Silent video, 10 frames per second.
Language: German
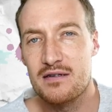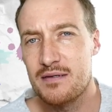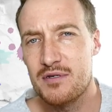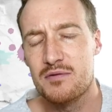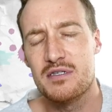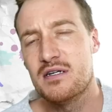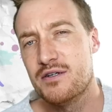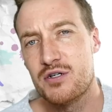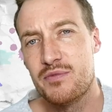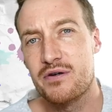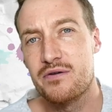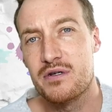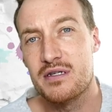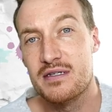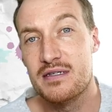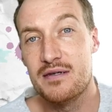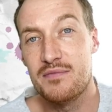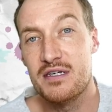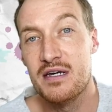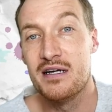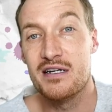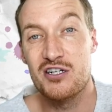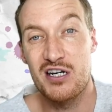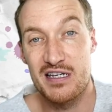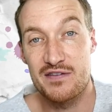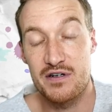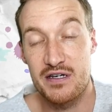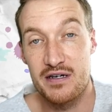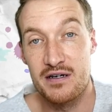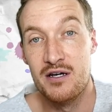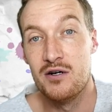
Das habt ihr sicherlich schon mal gehört. Das ist nämlich Geschlechtsverkehr.